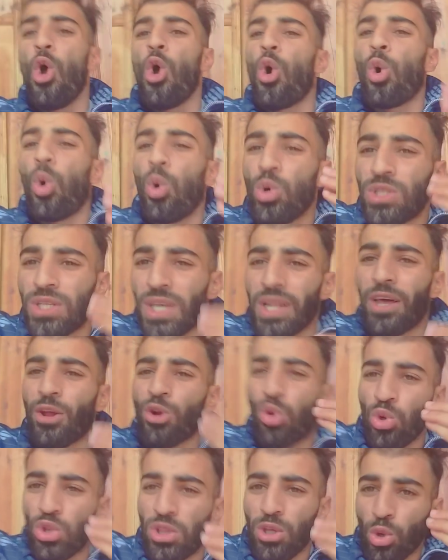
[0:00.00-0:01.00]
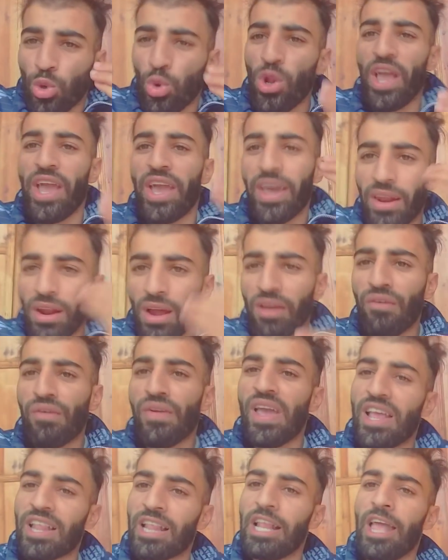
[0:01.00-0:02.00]
خوتي اللي راكم ديروا الحراك
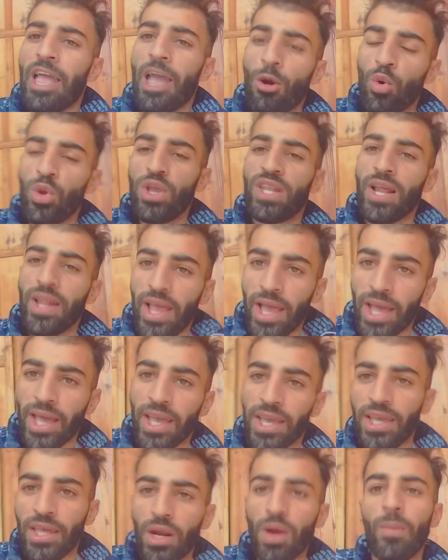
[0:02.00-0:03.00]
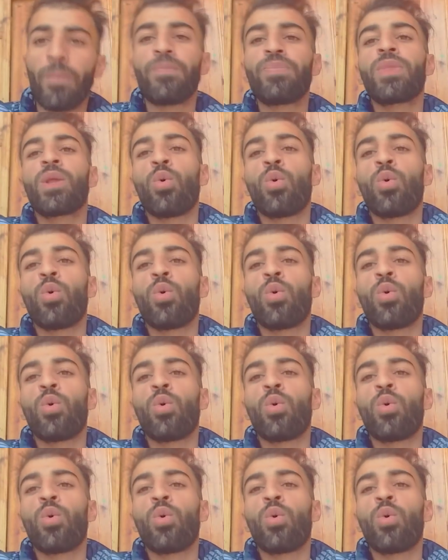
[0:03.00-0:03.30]
في هذه الاونه الاخيره